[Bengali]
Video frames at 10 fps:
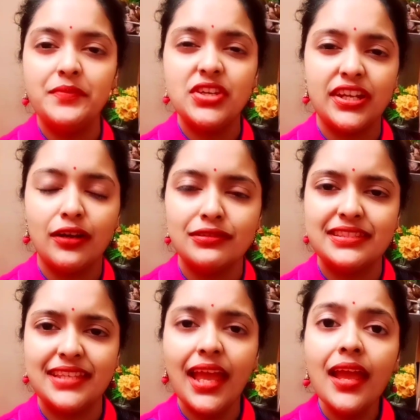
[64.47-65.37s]
সেটা
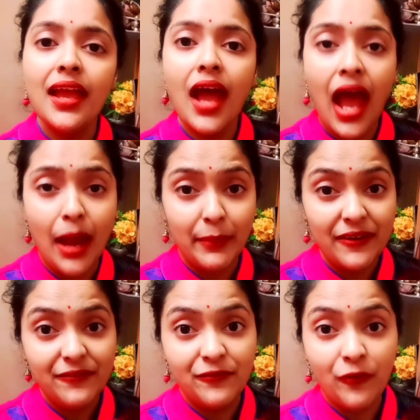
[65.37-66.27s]
হচ্ছে আমার
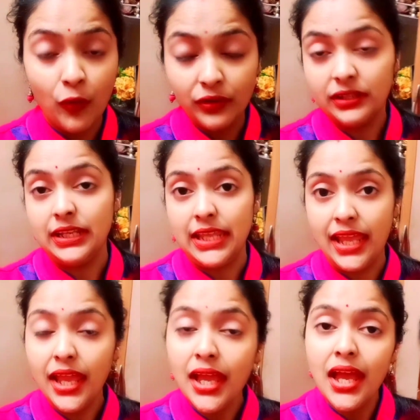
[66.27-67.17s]
ফোন নিয়ে
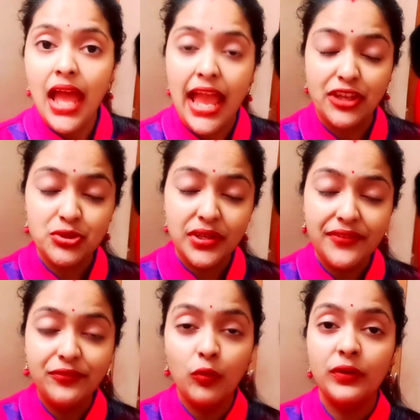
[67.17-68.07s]
অ্যাকচুয়ালি
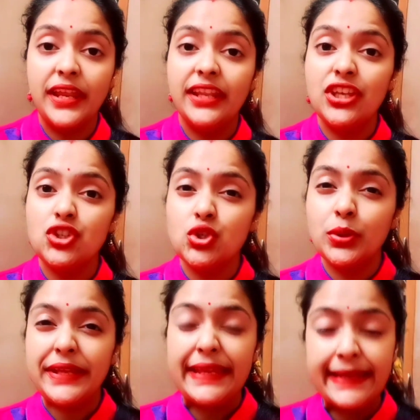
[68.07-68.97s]
ফোনের কিছু
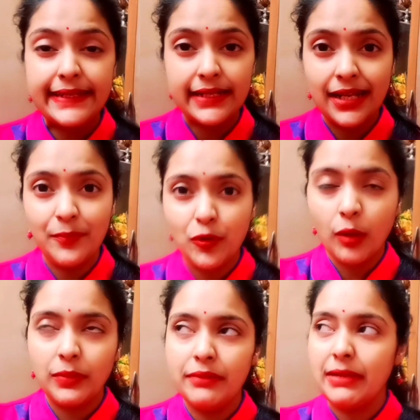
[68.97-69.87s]
ইন্টারনাল
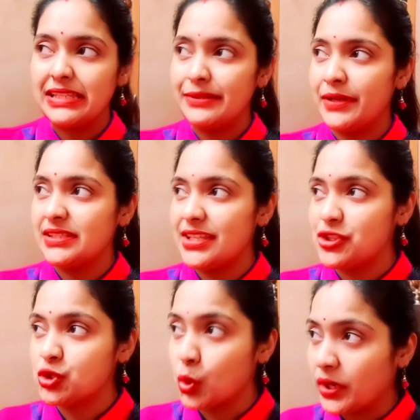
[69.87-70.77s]
প্রবলেম মাঝে মাঝে
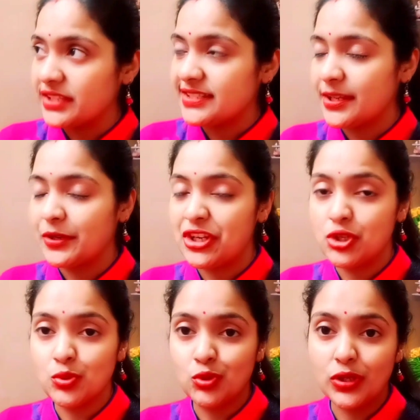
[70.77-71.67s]
স্টোরেজের
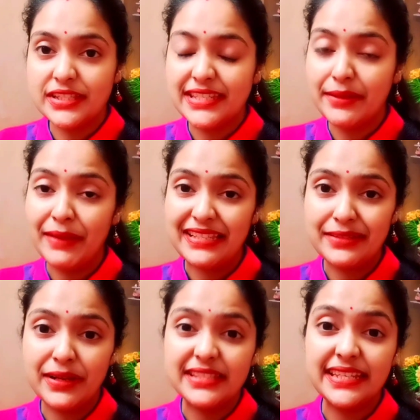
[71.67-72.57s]
ইস্যু চলছে মাঝে
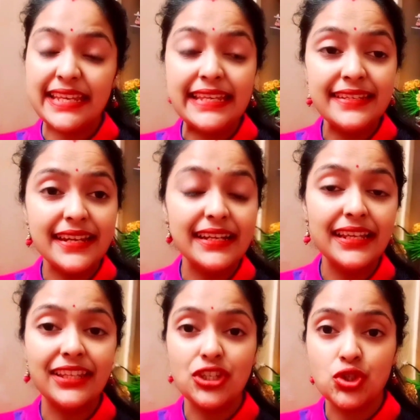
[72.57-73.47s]
মাঝে
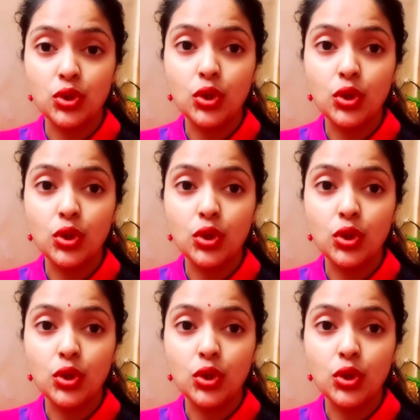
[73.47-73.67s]
ইন্টারনাল কিছু